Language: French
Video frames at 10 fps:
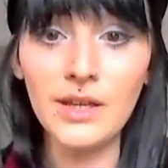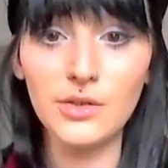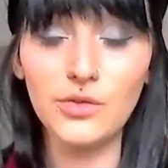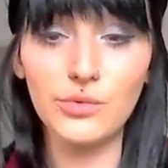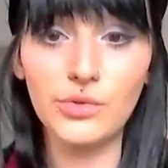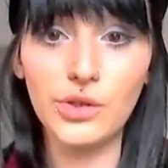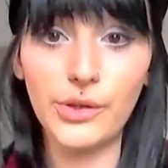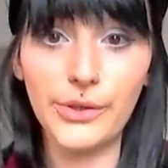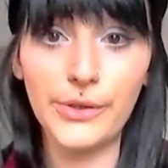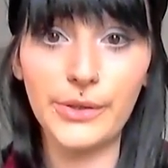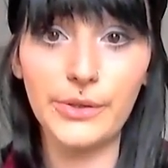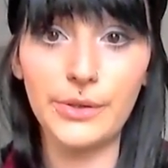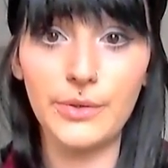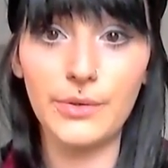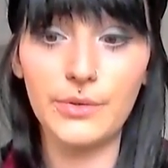Donc
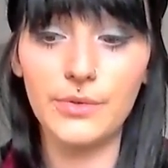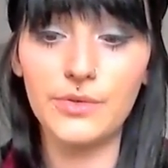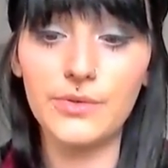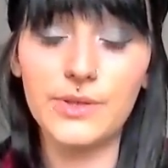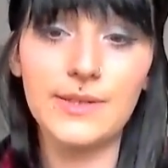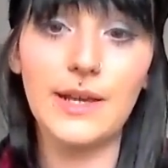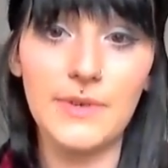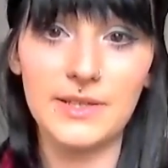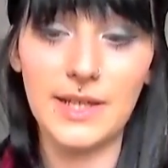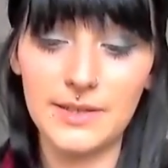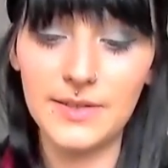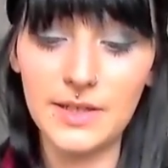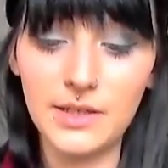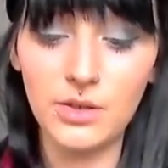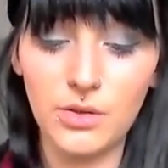ça va,
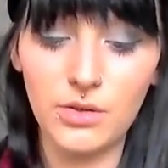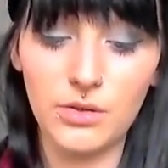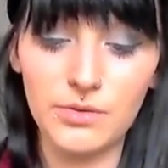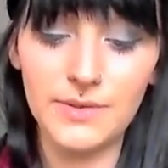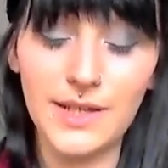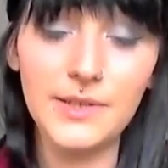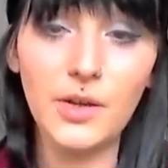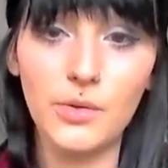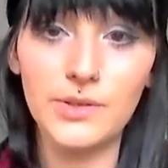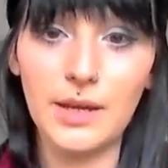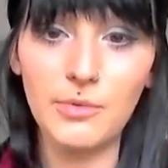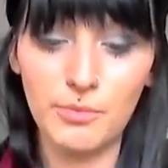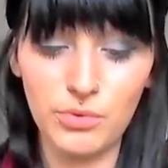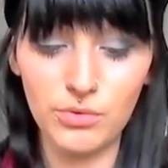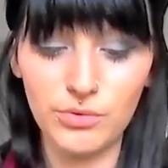euh, c'est assez, rentable
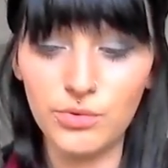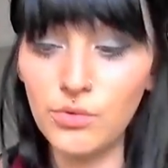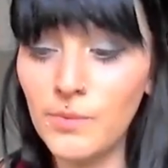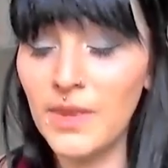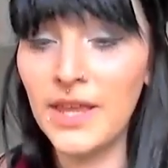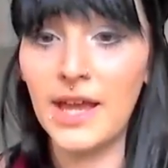pour le coup.